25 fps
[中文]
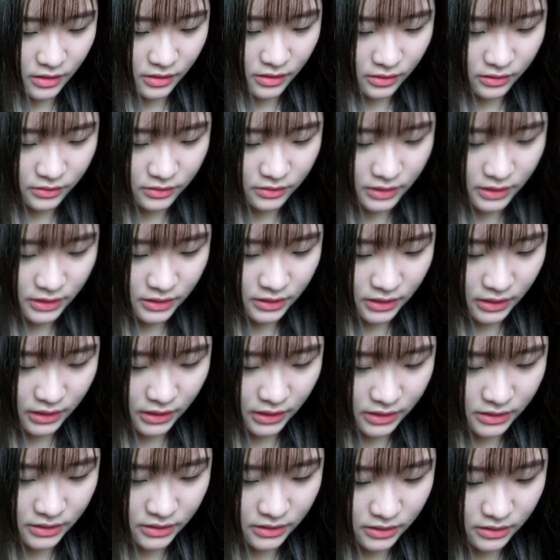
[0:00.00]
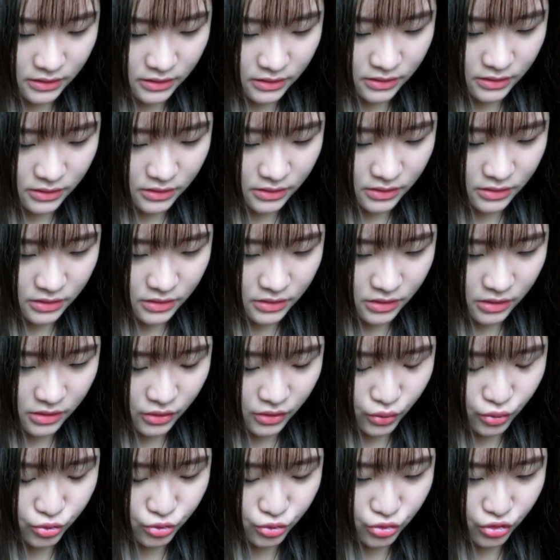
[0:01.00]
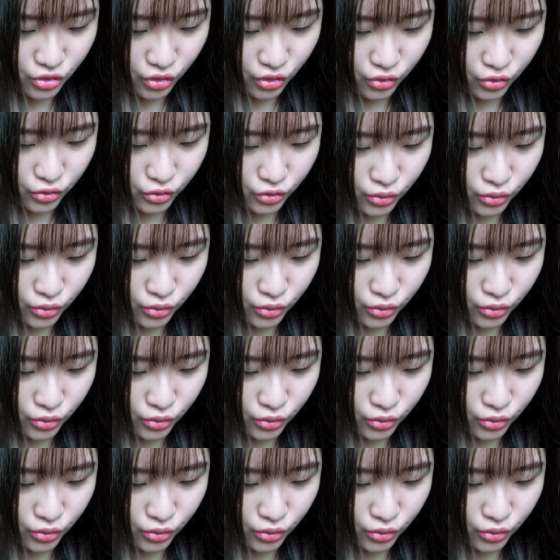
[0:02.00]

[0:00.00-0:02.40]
然后接下来是这个运动